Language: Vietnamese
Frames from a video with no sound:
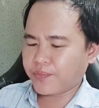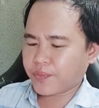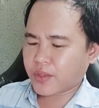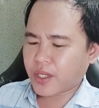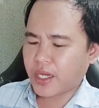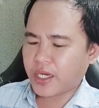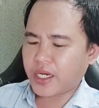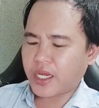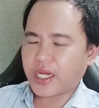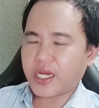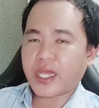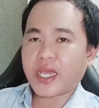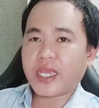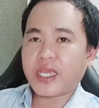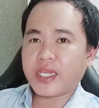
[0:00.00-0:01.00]
ngày này
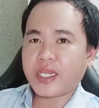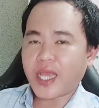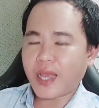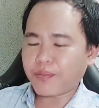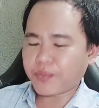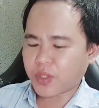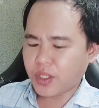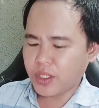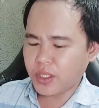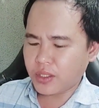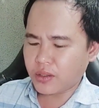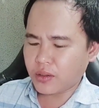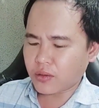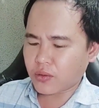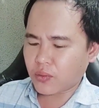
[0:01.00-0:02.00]
là ngày giáp
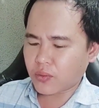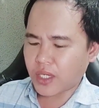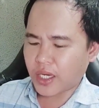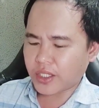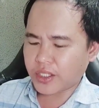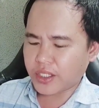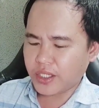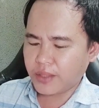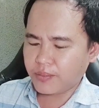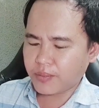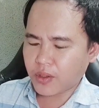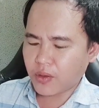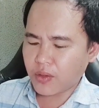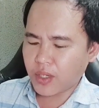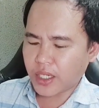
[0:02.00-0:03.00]
tý nó thuộc về hành
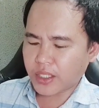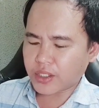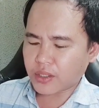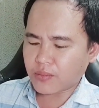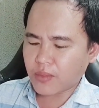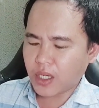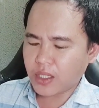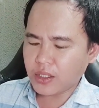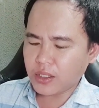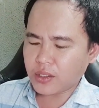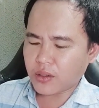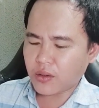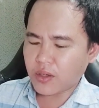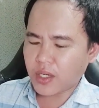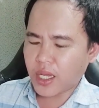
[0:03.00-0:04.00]
kim nó là trực bới
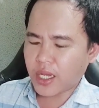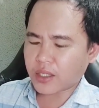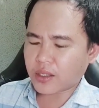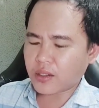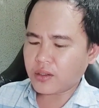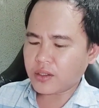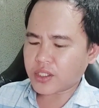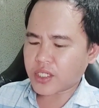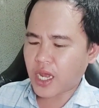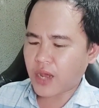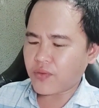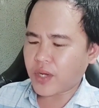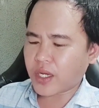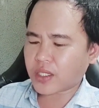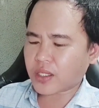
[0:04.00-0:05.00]
nó là thứ
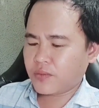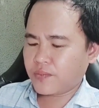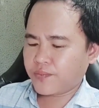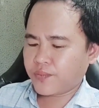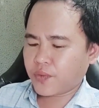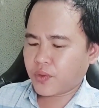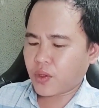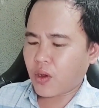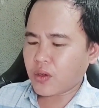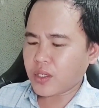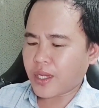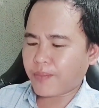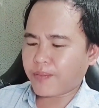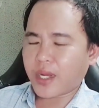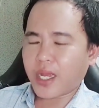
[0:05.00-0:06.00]
sáu hàng tuần nó
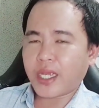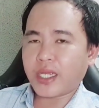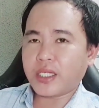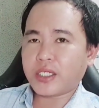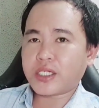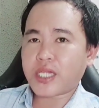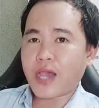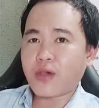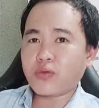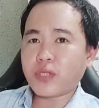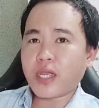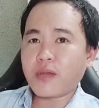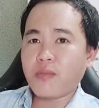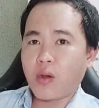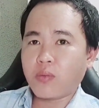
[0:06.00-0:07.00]
nhằm ngày 6
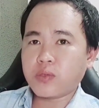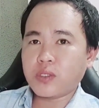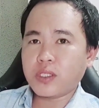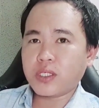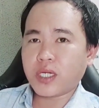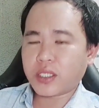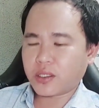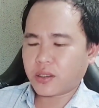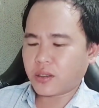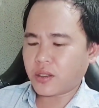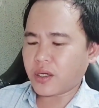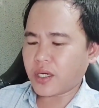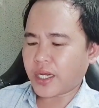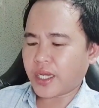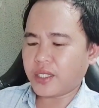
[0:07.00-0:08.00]
tháng 1 dương lịch
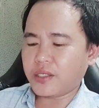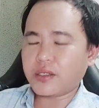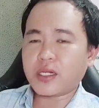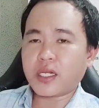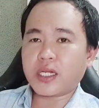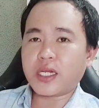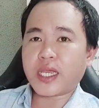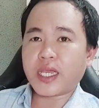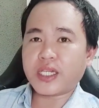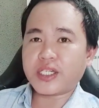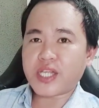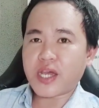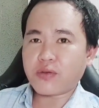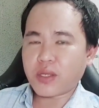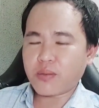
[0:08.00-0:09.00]
tức là ngày dương lịch là ngày
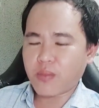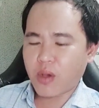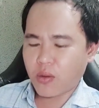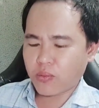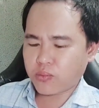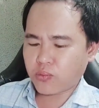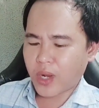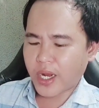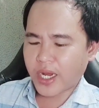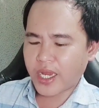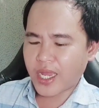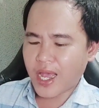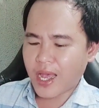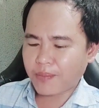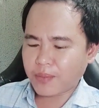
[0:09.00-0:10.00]
6 tháng 1 và
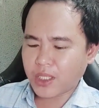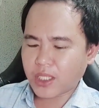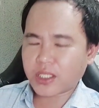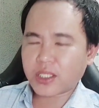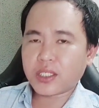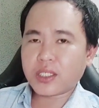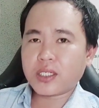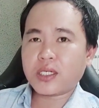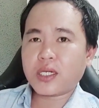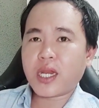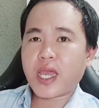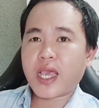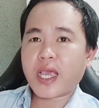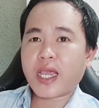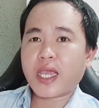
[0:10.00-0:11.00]
ngày âm lịch
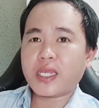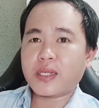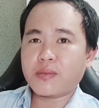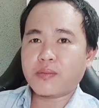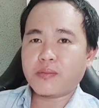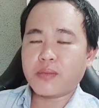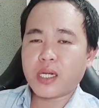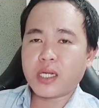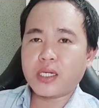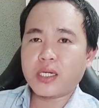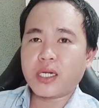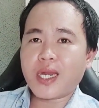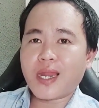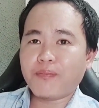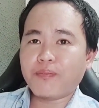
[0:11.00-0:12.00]
là ngày
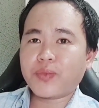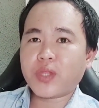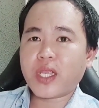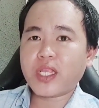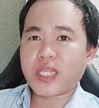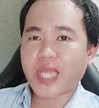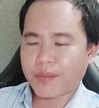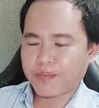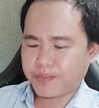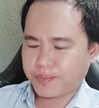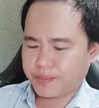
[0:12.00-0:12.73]
15 tháng chạp